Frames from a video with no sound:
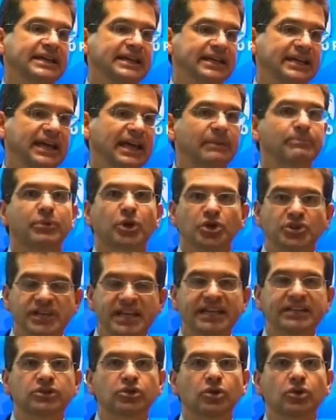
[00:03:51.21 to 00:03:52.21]
Eh, el
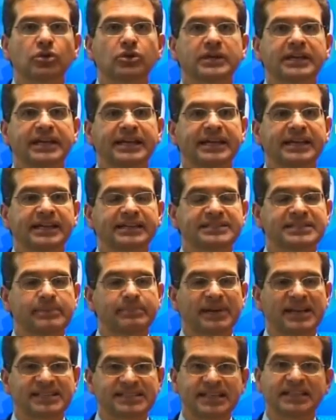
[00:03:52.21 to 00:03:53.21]
proyecto que
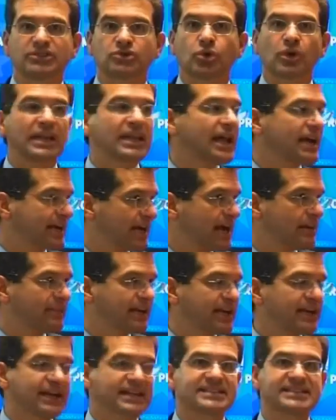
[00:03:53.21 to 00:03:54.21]
se presentó en la
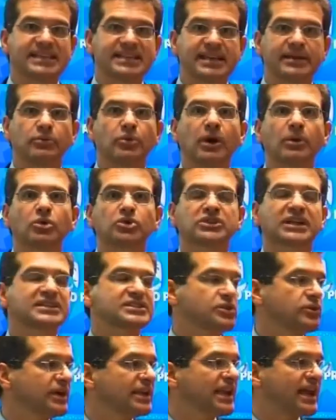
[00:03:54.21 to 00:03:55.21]
Cámara, que se llevó a
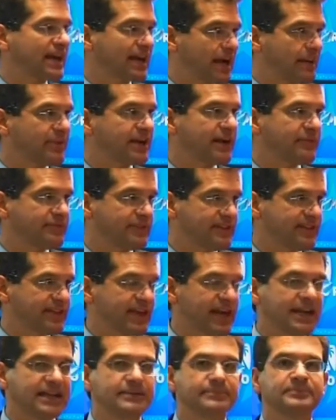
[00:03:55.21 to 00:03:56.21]
votación en la Cámara
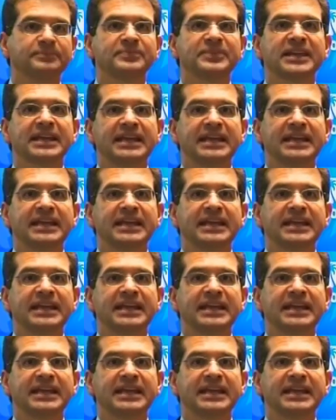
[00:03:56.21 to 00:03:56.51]
Federal,